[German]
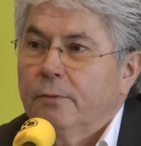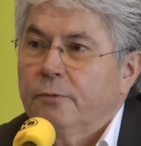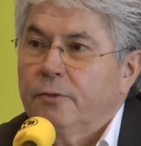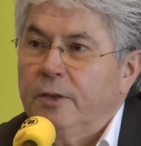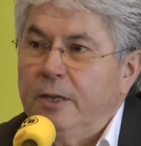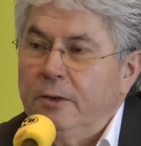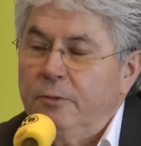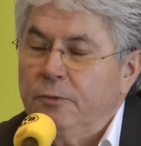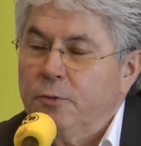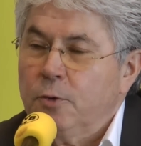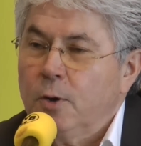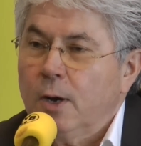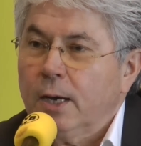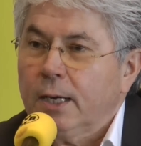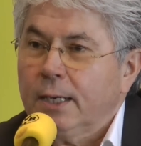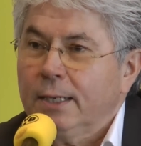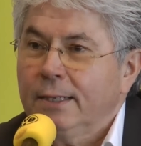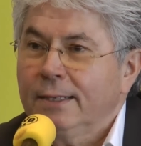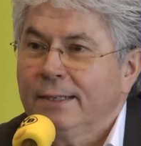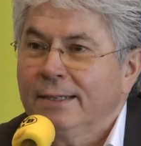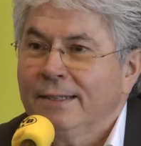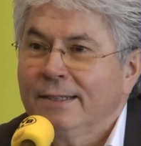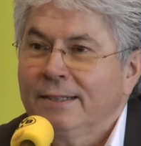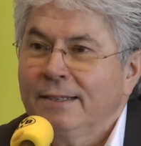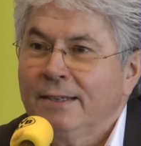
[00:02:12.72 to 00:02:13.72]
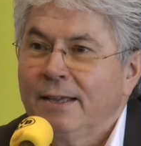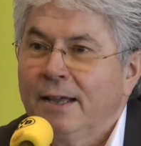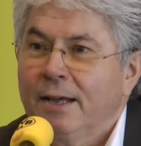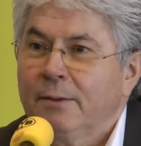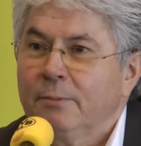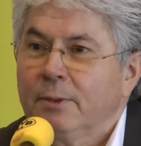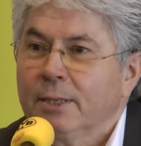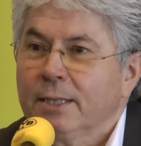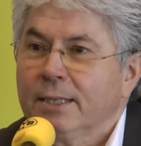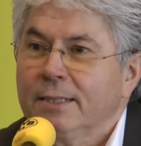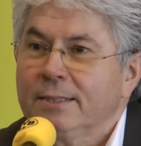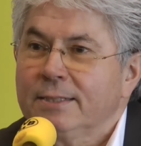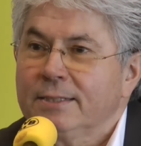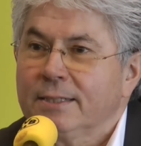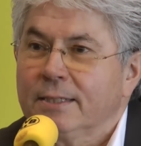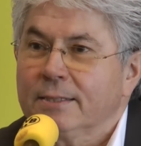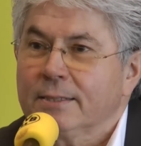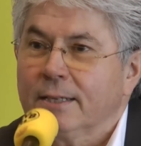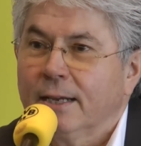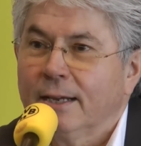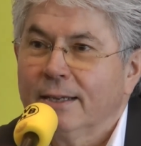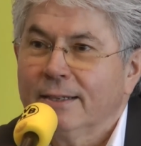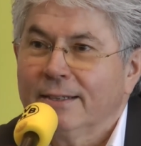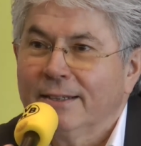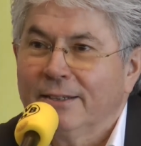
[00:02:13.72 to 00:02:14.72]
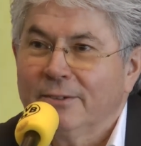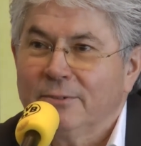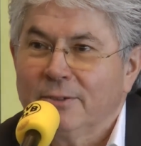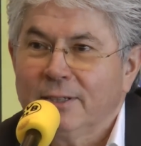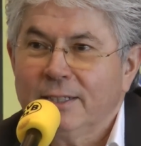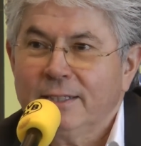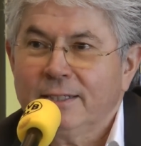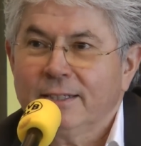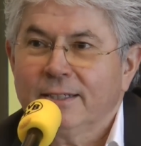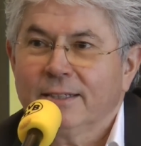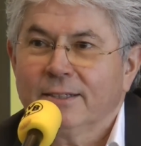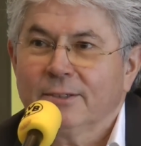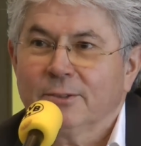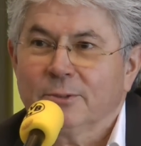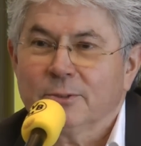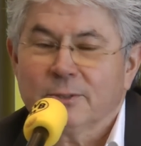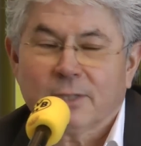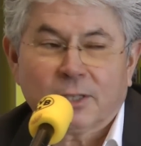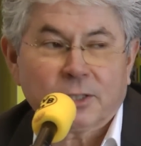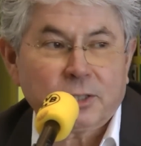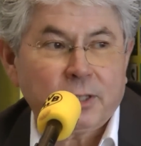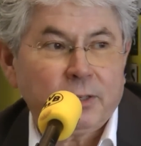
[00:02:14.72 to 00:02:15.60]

Viel Vorrede, aber jetzt das eigentlich Wichtige, unser